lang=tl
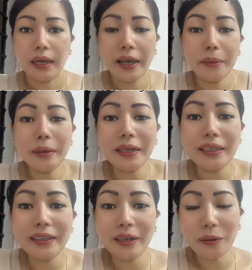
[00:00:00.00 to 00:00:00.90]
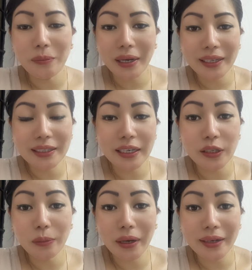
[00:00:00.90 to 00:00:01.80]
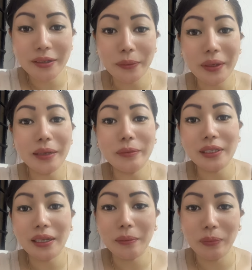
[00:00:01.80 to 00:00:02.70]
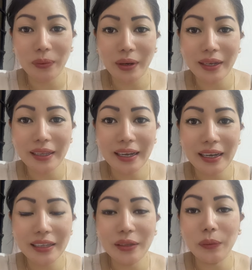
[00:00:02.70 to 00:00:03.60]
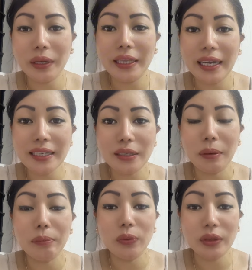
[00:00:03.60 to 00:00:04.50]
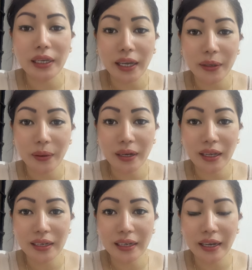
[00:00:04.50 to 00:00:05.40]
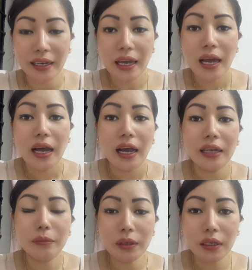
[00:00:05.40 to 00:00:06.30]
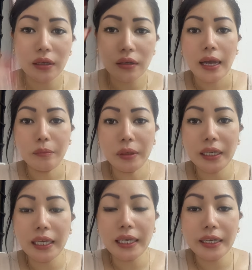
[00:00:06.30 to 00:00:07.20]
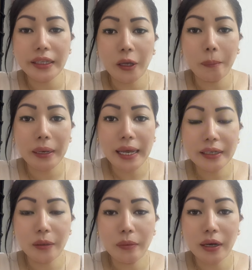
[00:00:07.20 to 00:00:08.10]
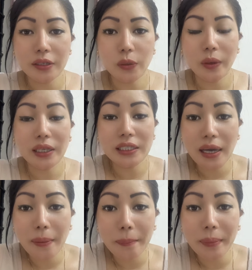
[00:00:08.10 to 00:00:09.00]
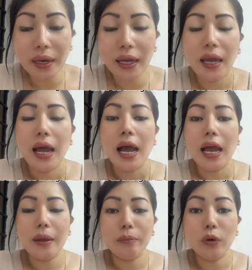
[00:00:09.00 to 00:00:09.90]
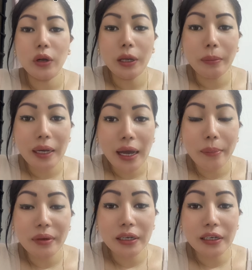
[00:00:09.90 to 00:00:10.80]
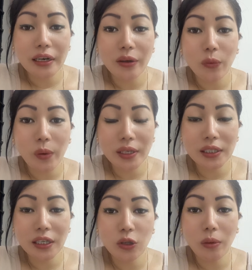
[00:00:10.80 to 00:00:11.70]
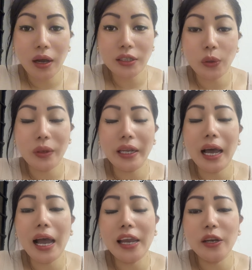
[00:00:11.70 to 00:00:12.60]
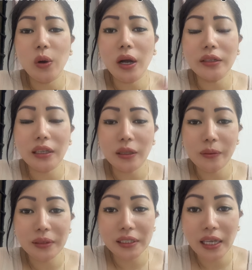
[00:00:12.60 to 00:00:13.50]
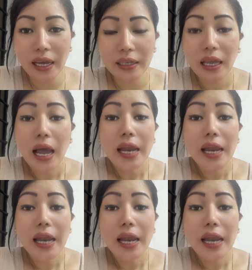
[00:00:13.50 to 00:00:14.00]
Hi, magandang umaga sa inyo mga kasawi. Kamusta na po kayong lahat? Naway na sa mabuti kayong kalagay. At, mag, at mag-iingat kayo palagi mga kasawi. At syempre, alam ko na marami nagre-request nito mga kasawi na ano ang tatlong sign